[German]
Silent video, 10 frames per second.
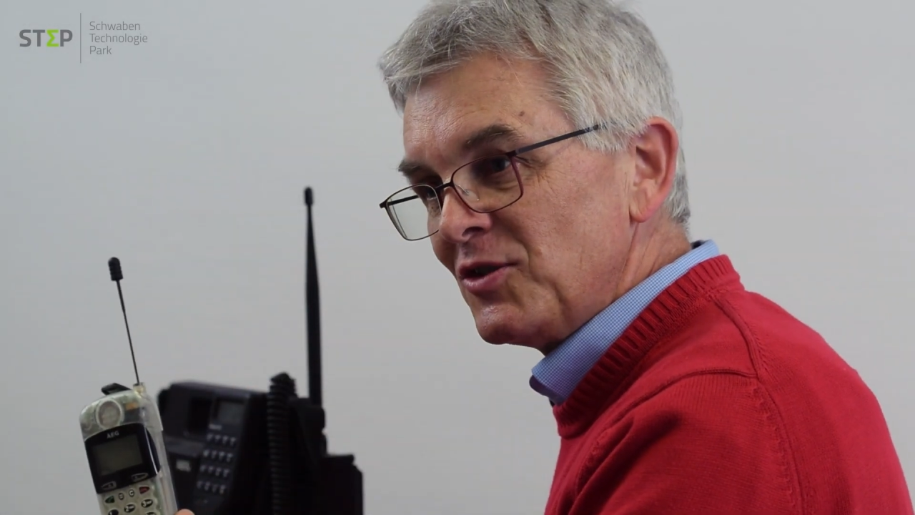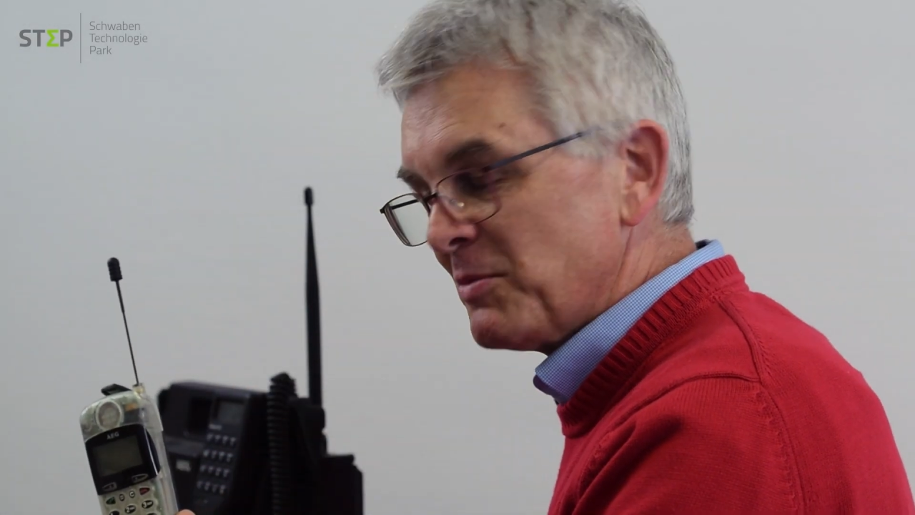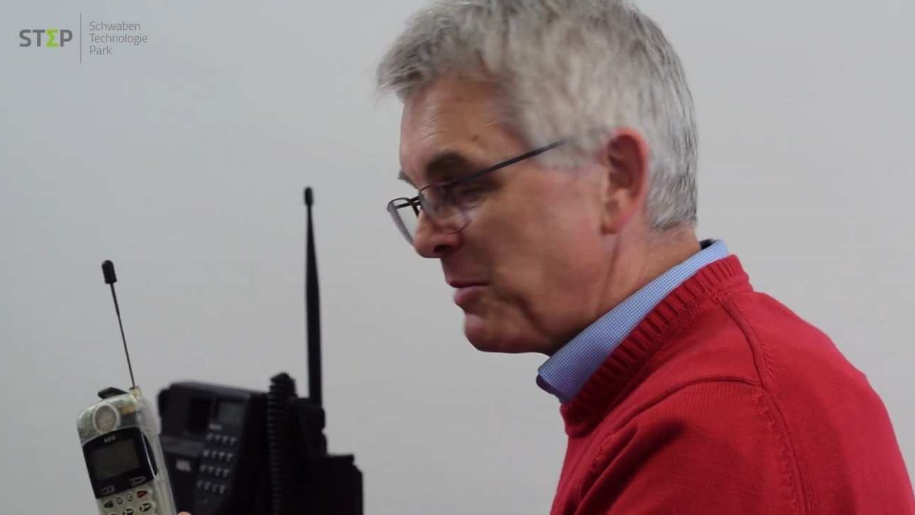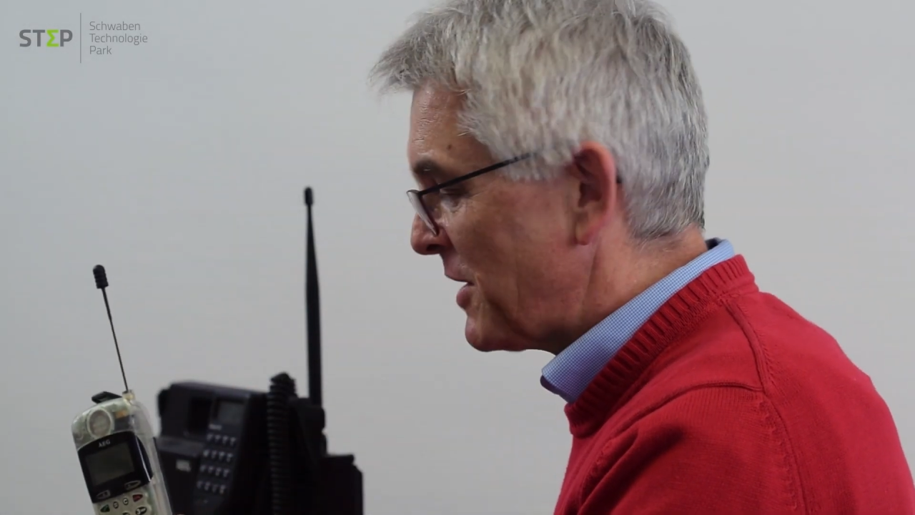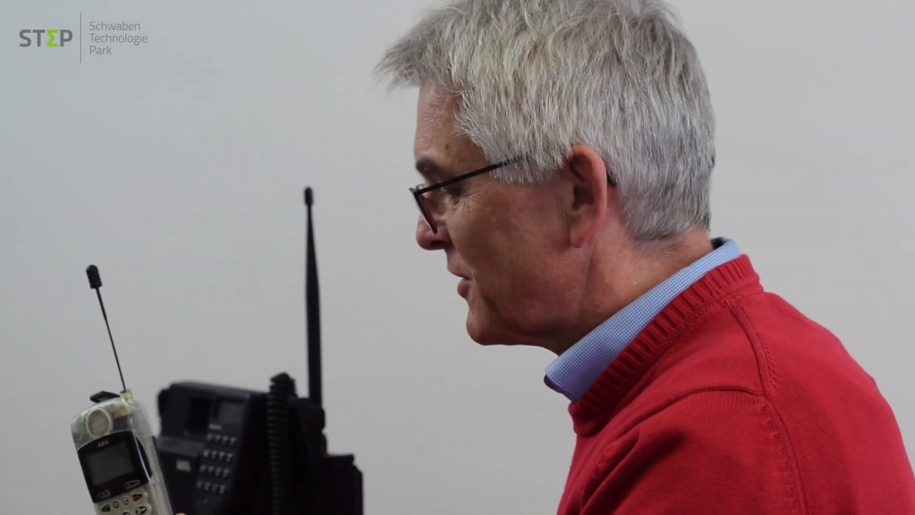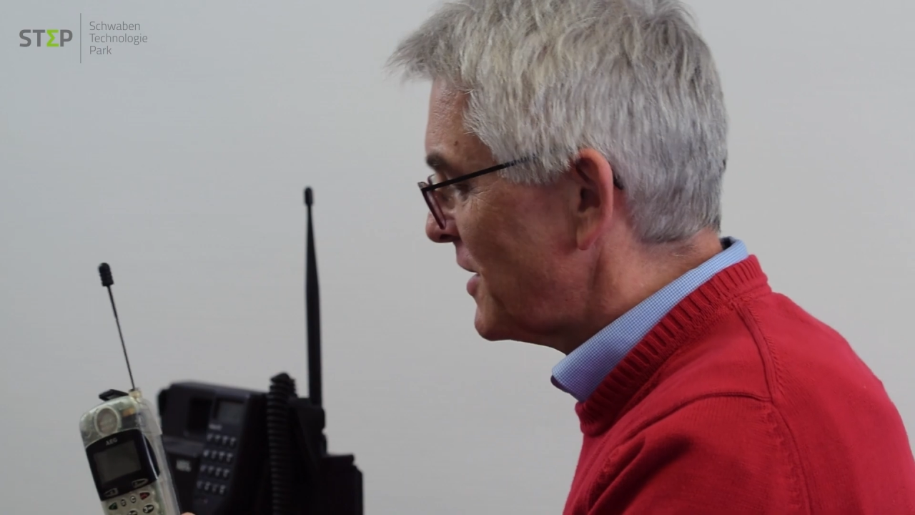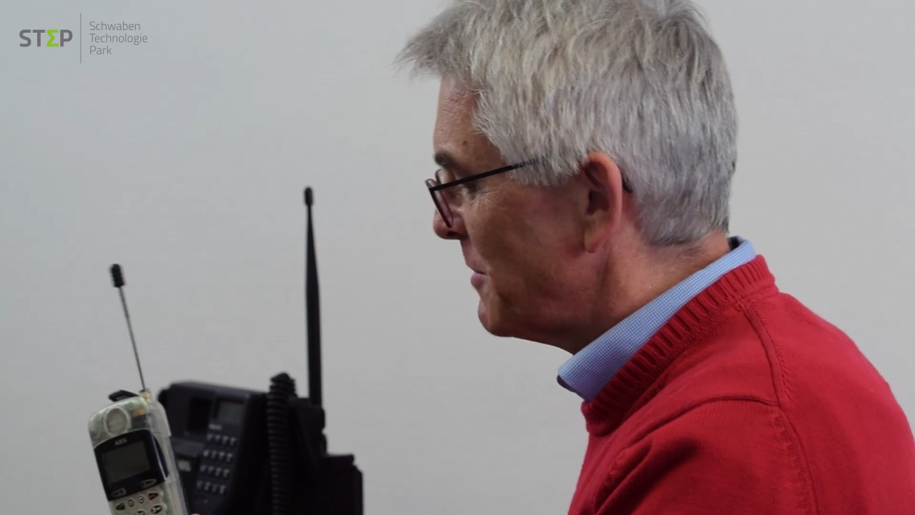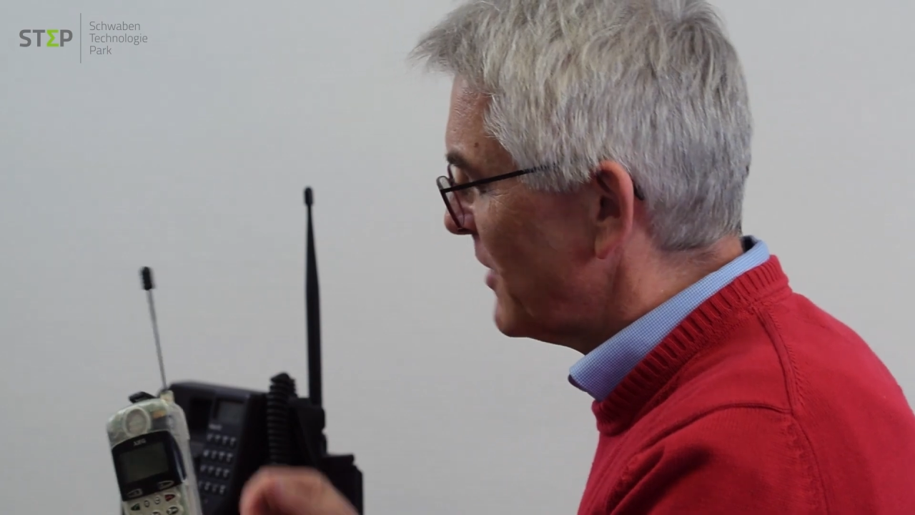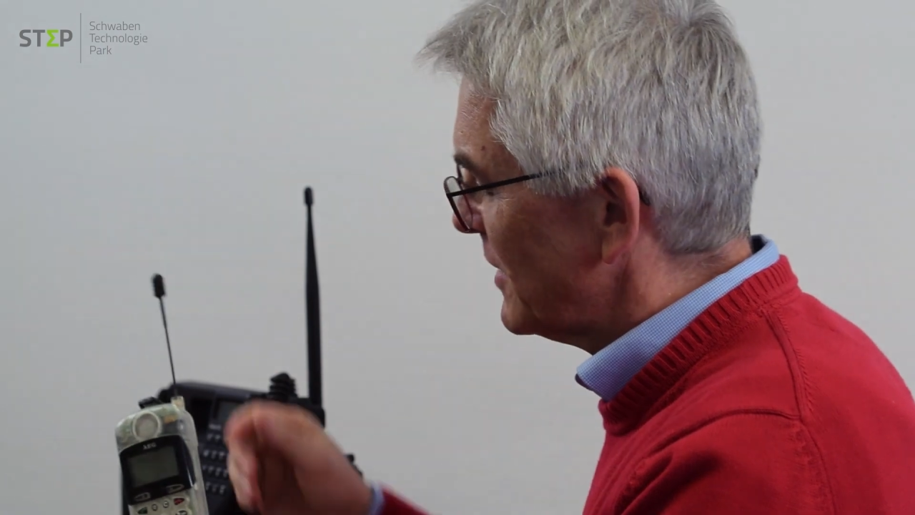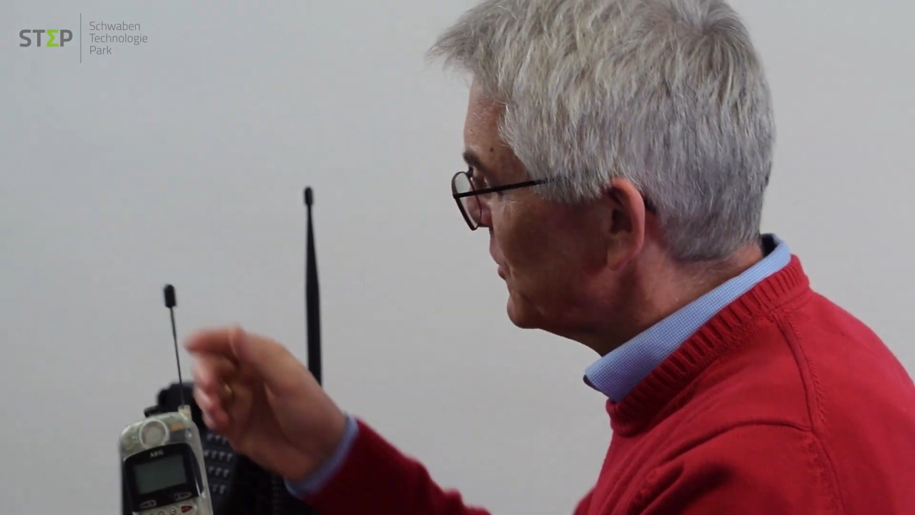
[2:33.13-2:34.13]
um einen besseren
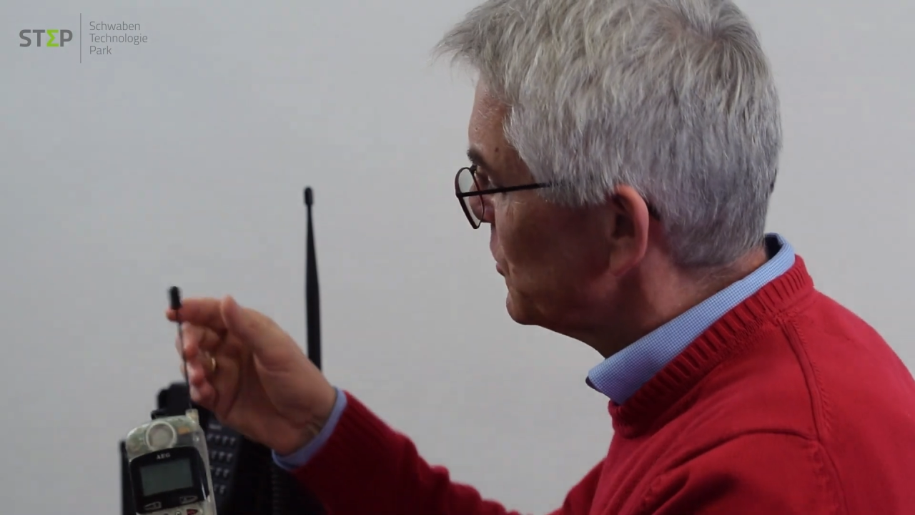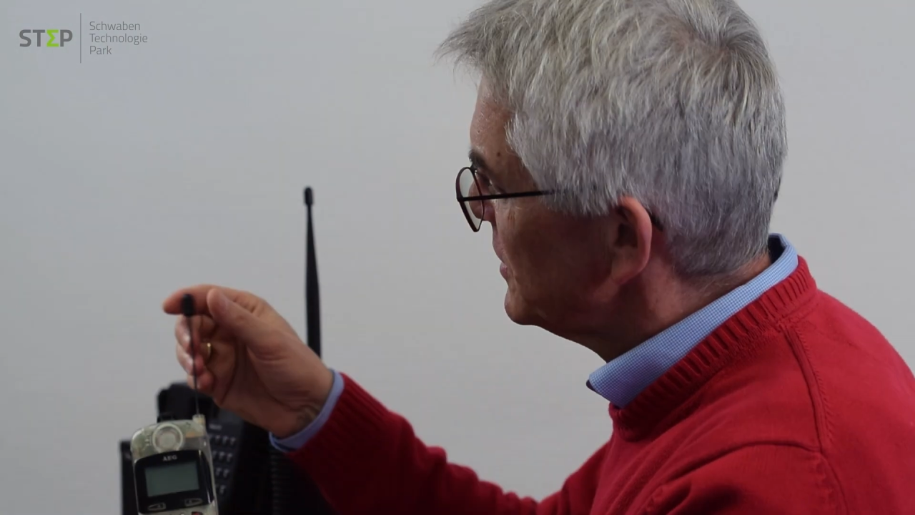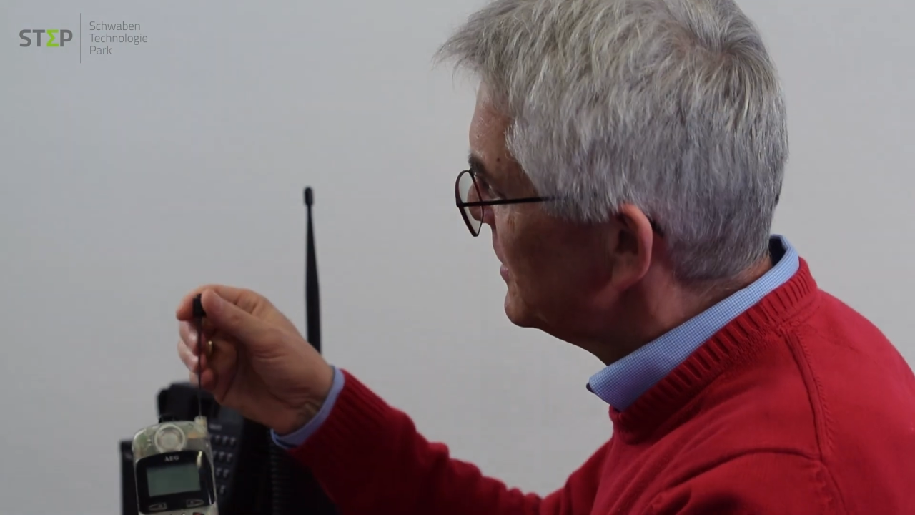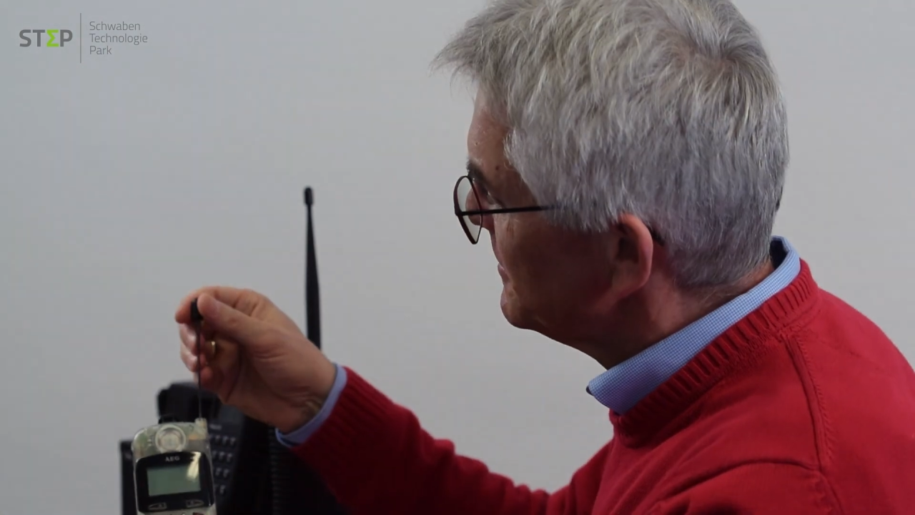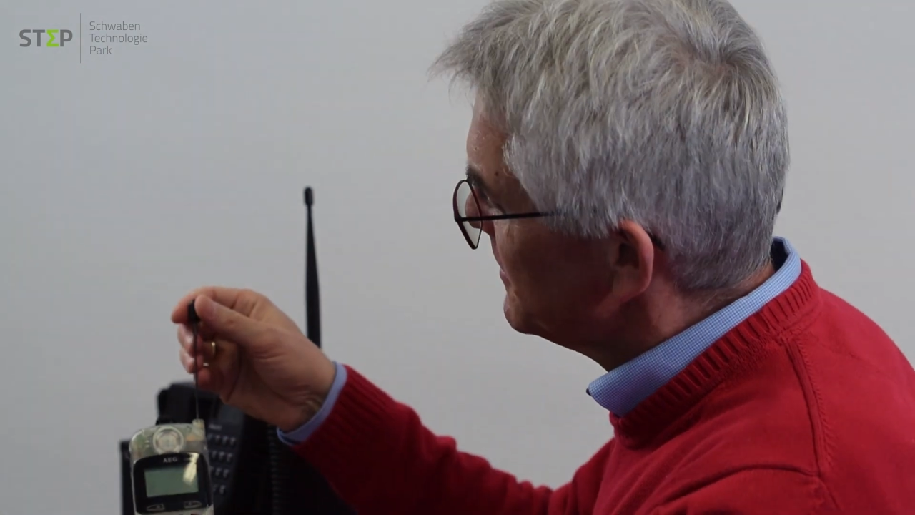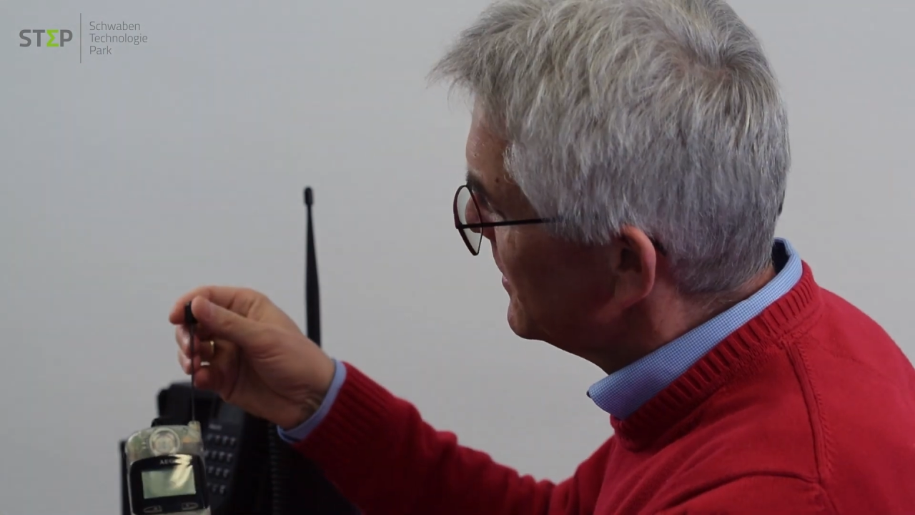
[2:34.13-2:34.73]
Empfang zu kriegen.